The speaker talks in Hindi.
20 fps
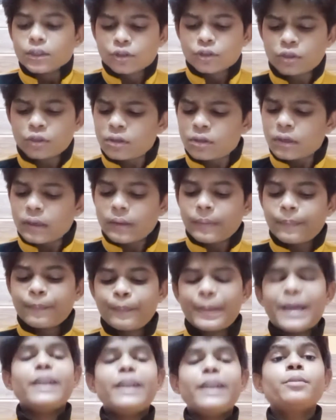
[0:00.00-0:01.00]
तो
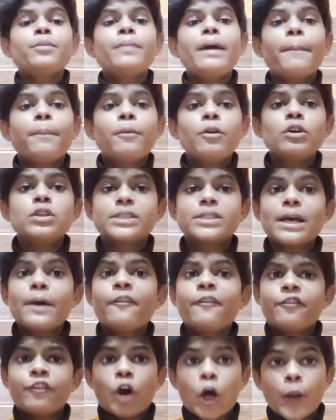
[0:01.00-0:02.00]
पहले तो मैं आपको इसका
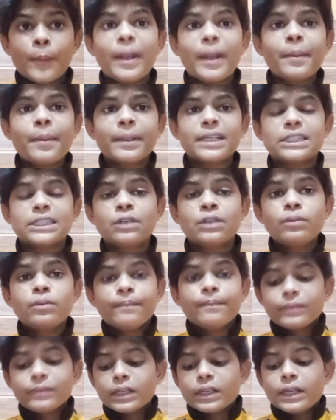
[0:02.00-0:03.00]
फॉर्मेट बताता हूँ
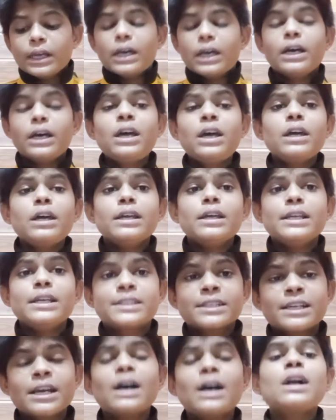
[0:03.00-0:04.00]
आ,
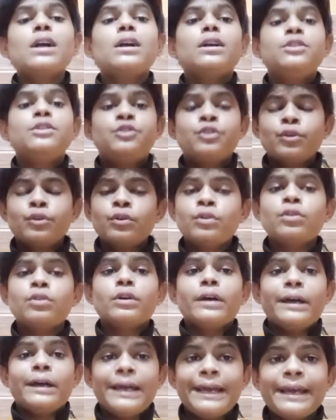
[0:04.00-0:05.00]
इसका जो
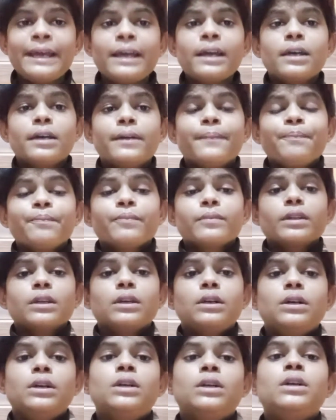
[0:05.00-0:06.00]
है
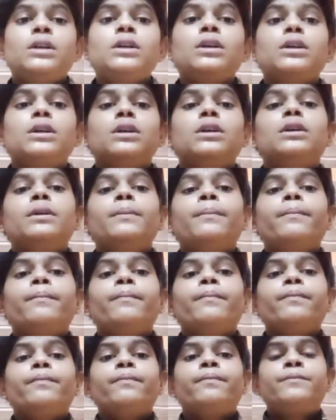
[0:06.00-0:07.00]
आ,
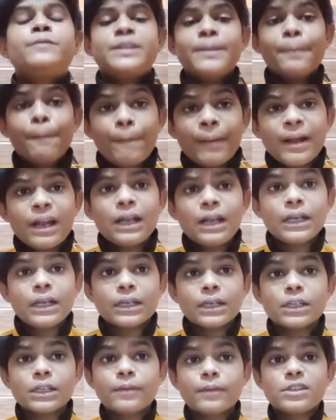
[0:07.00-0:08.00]
सिंपल
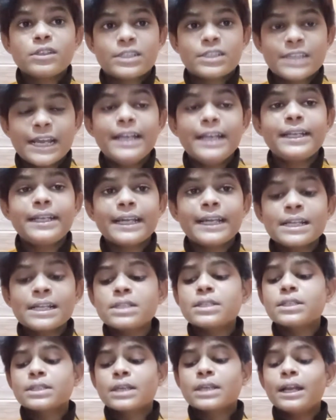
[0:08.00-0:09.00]

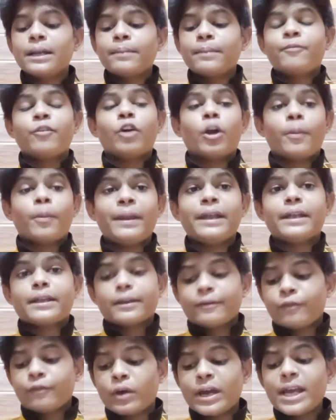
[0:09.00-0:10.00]
सेंटेंस का फॉर्मेट
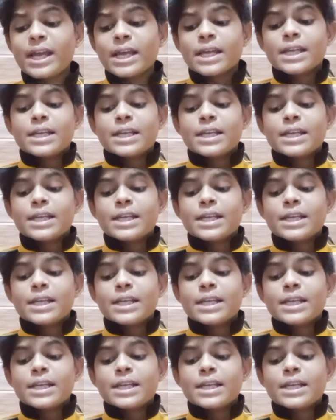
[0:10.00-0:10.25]
वो है